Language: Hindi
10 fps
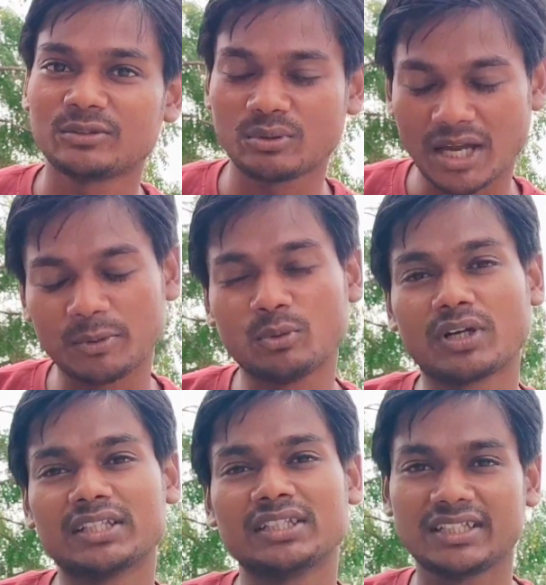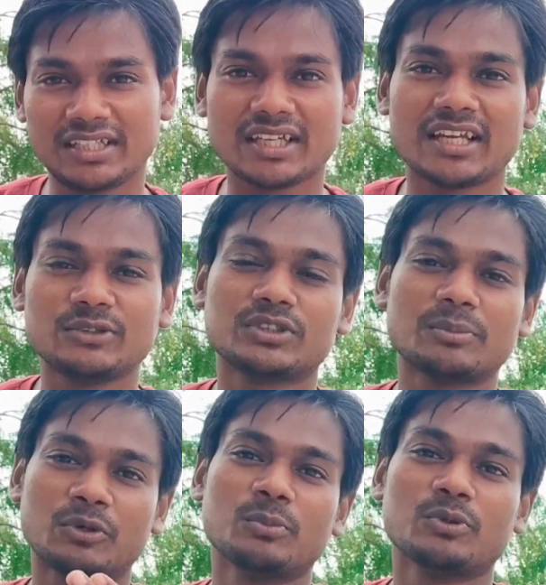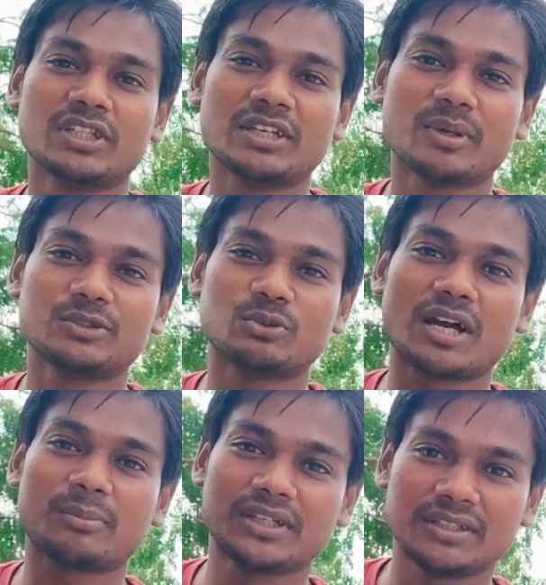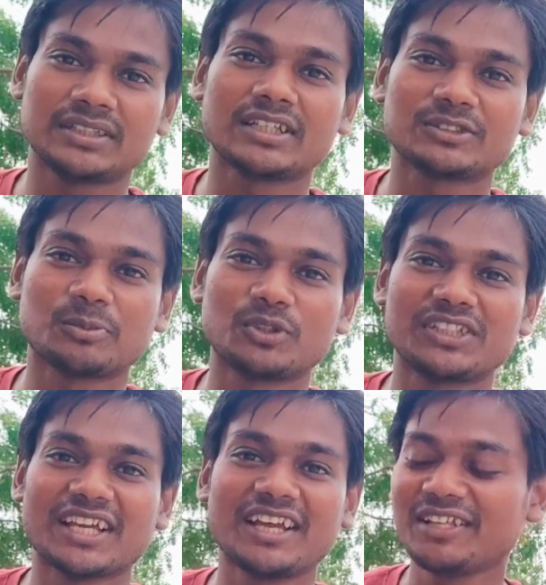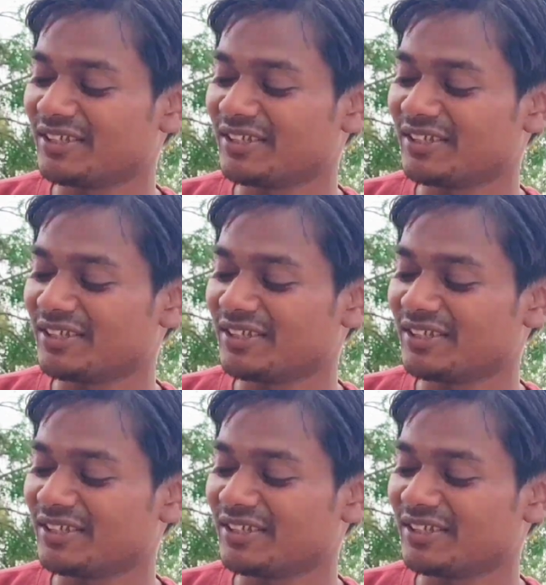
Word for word: तो आप लोगों का दिल की गहराइयों से बहुत बहुत धन्यवाद जो आपने इतना सपोर्ट किया